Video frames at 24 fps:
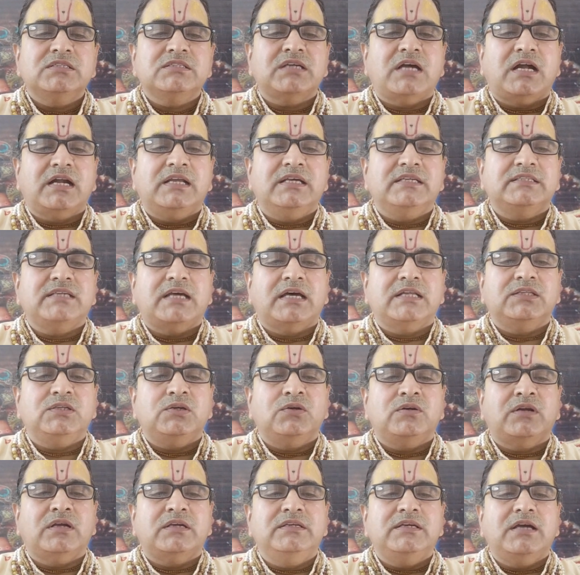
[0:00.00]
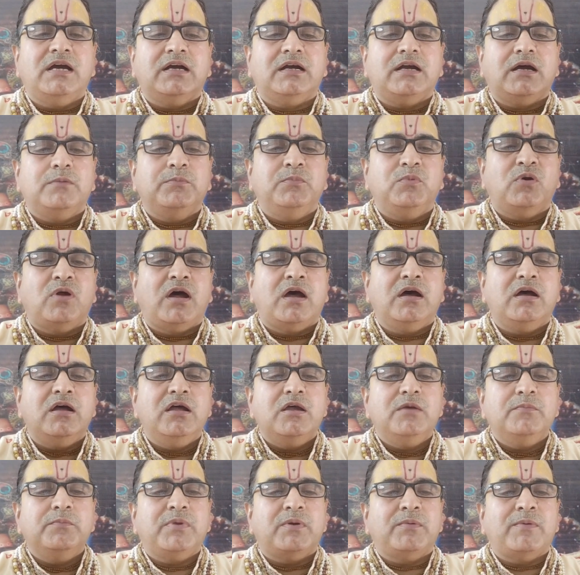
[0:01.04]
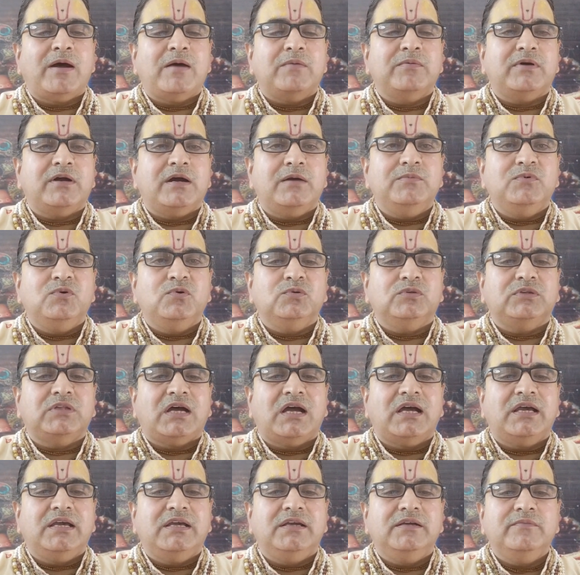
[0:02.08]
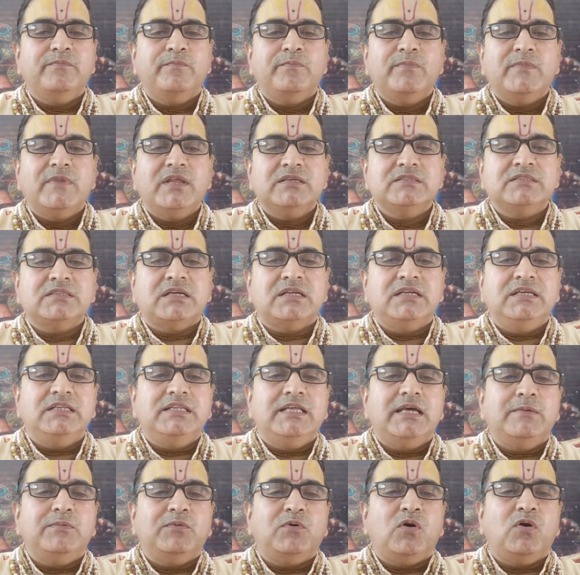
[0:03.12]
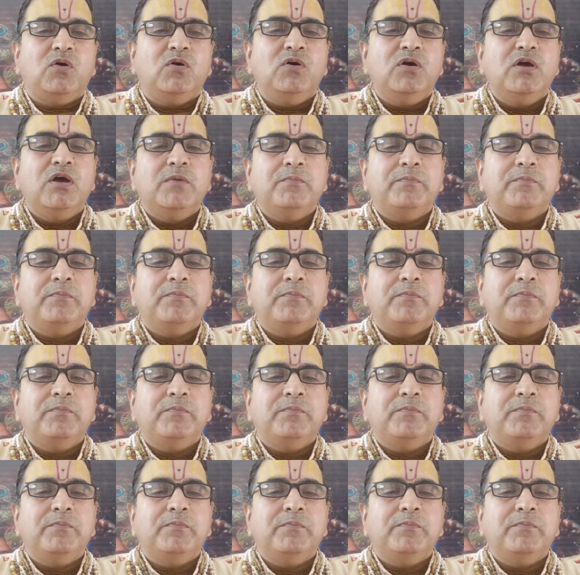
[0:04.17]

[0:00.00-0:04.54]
साढ़े सात या ढैया का बुरा प्रभाव कम होता है शनिदेव को